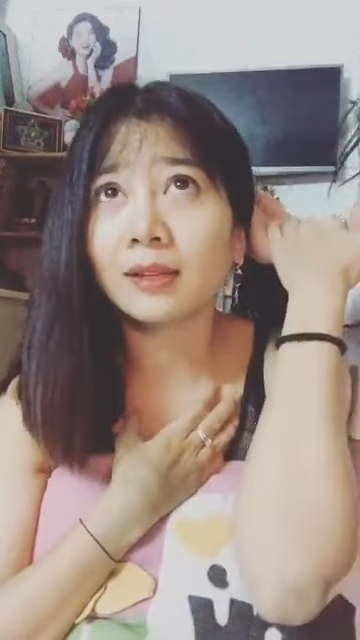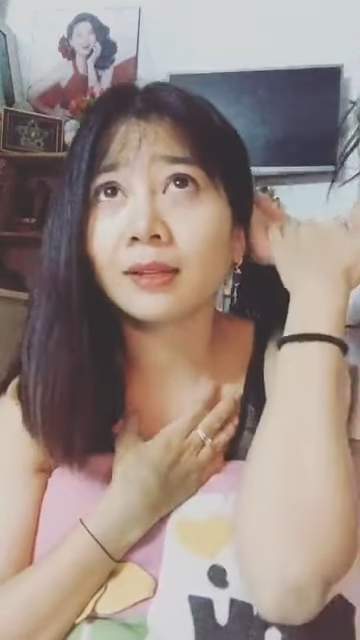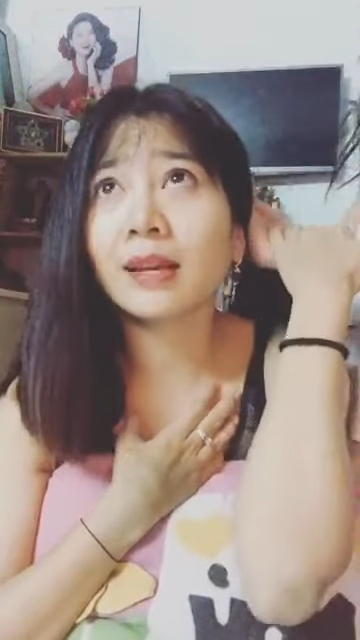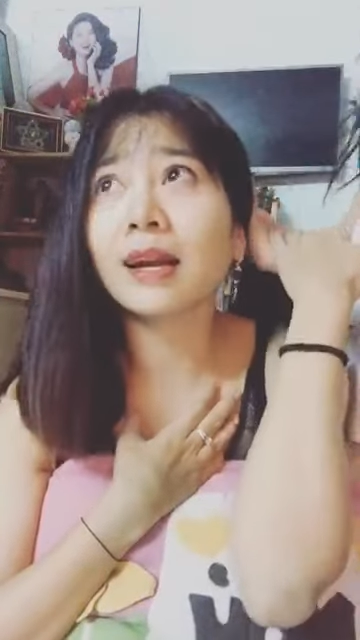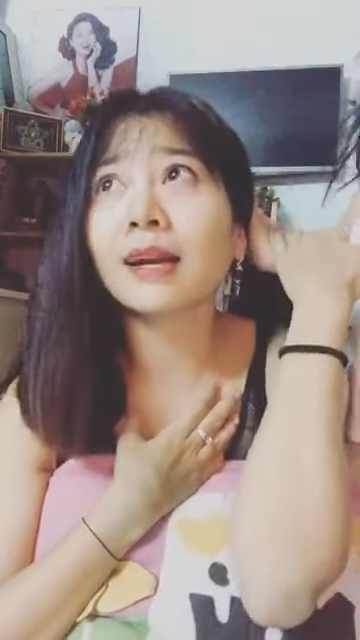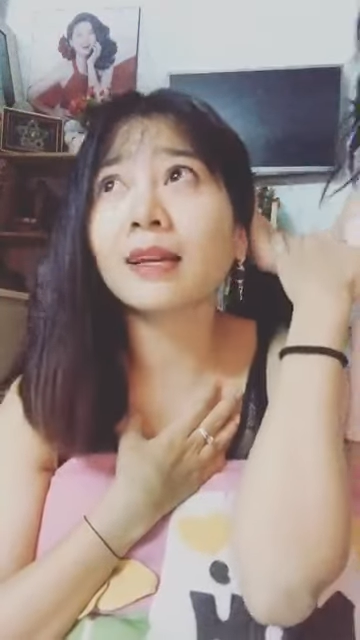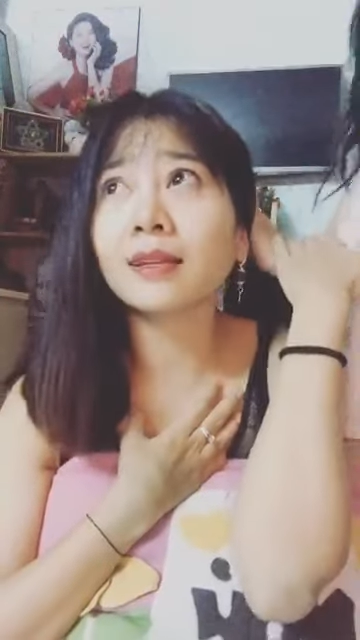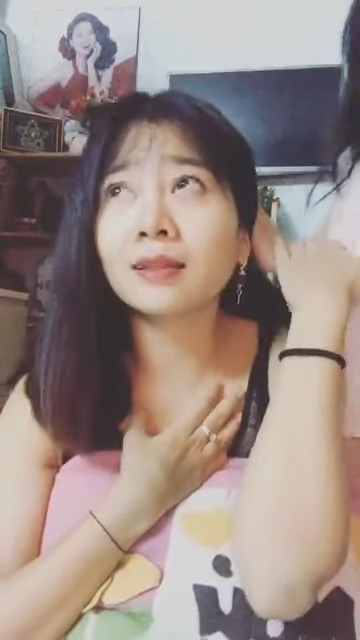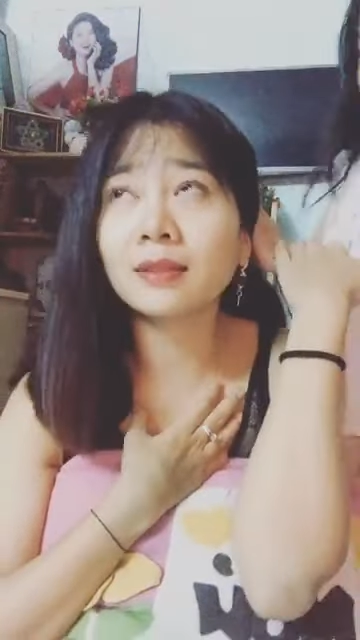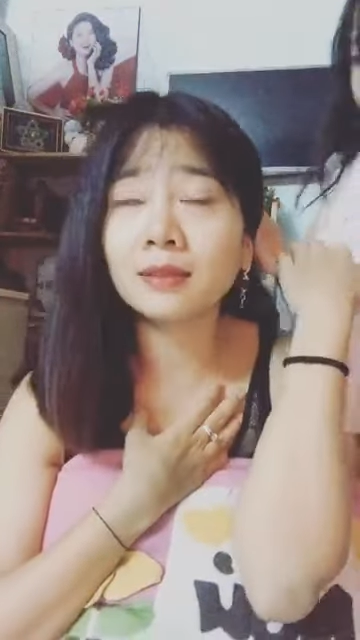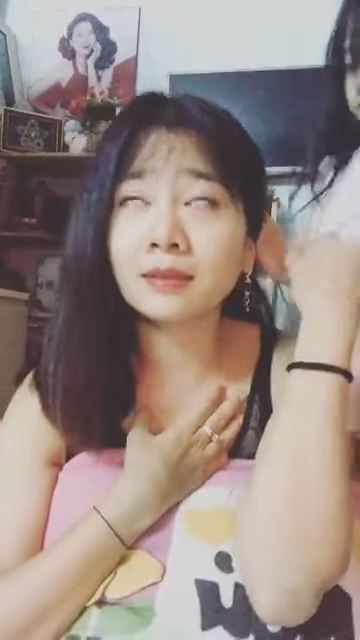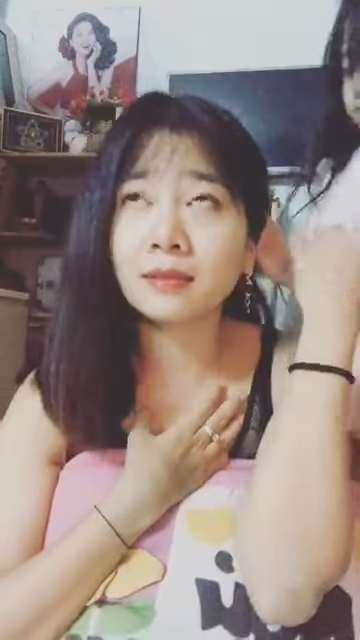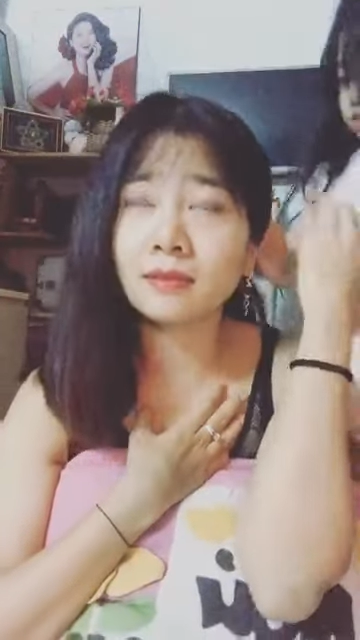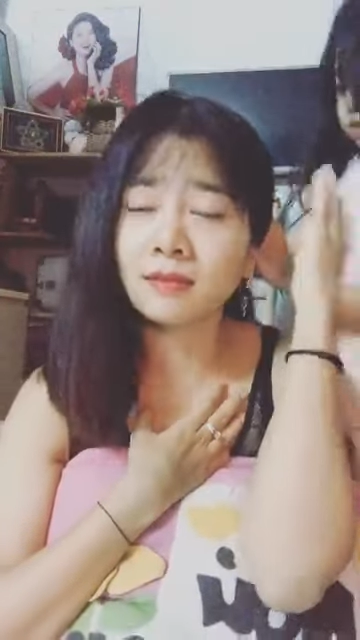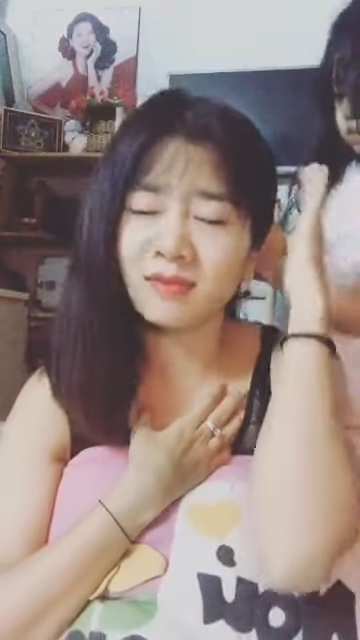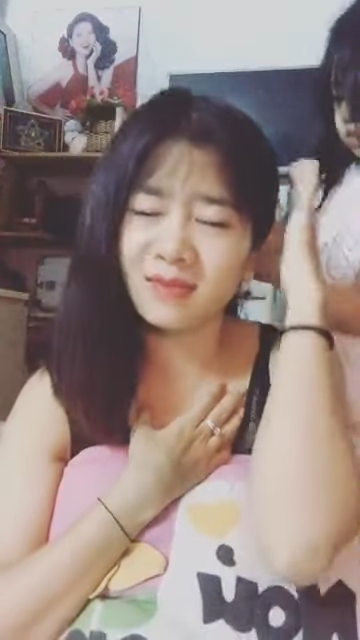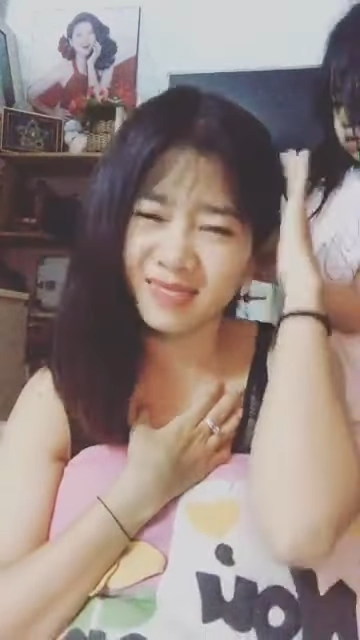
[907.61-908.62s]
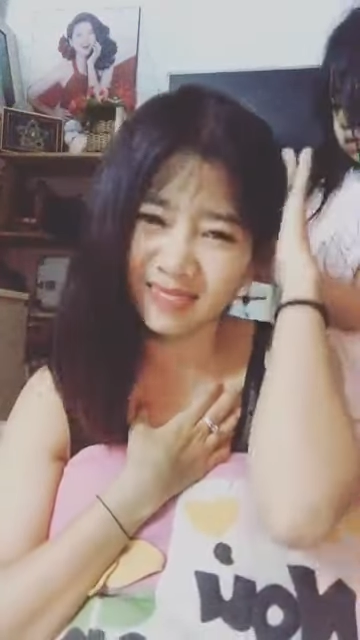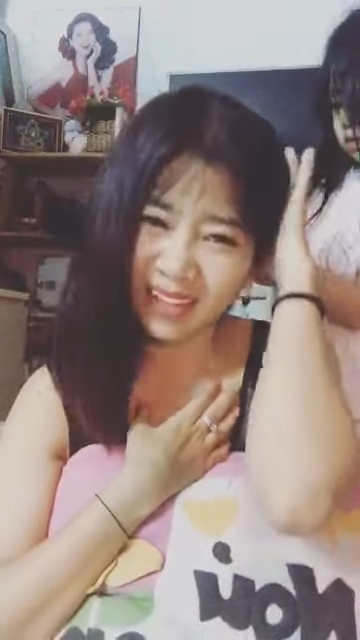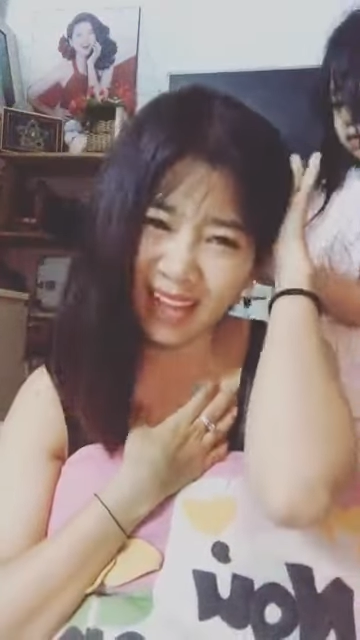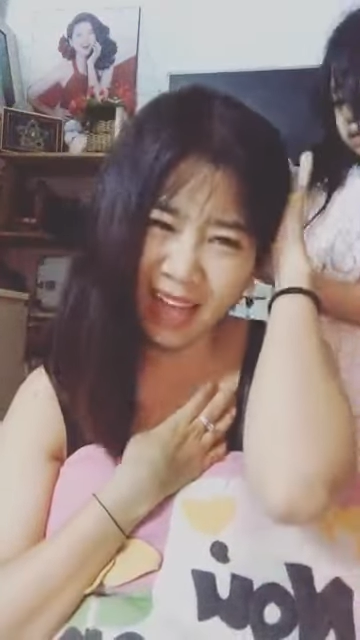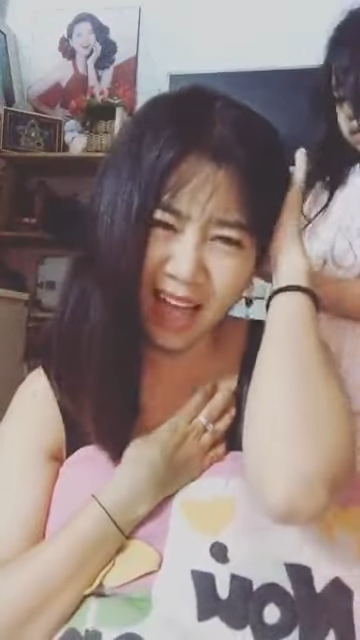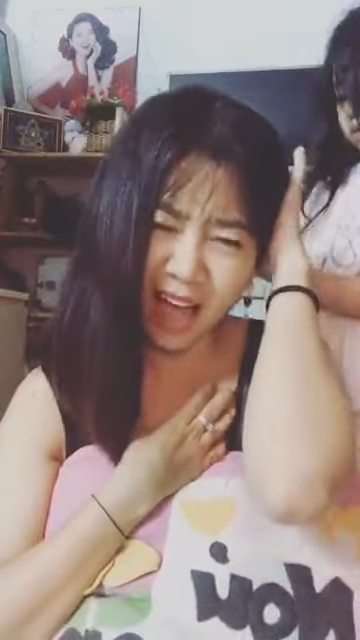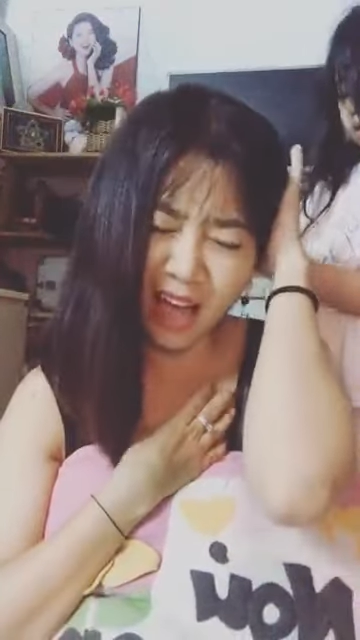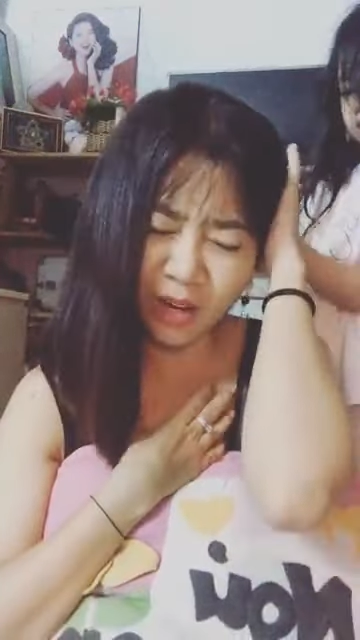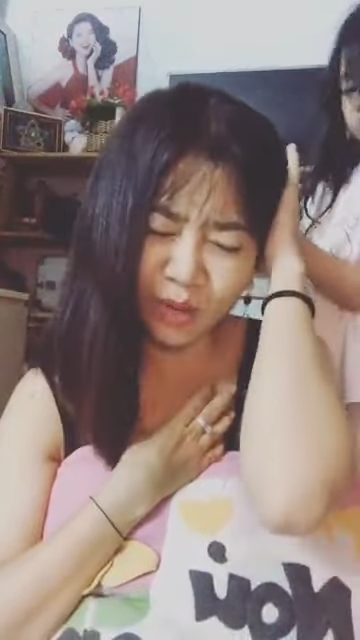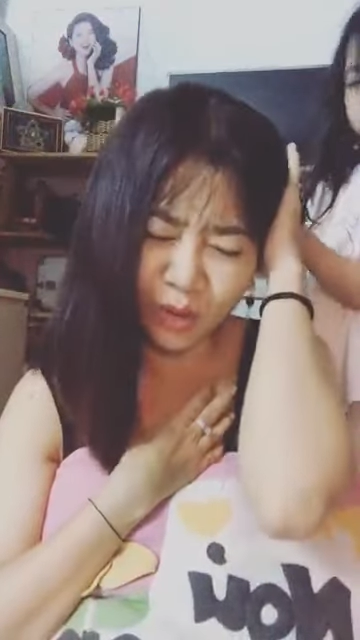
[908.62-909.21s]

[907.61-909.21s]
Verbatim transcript: cái à,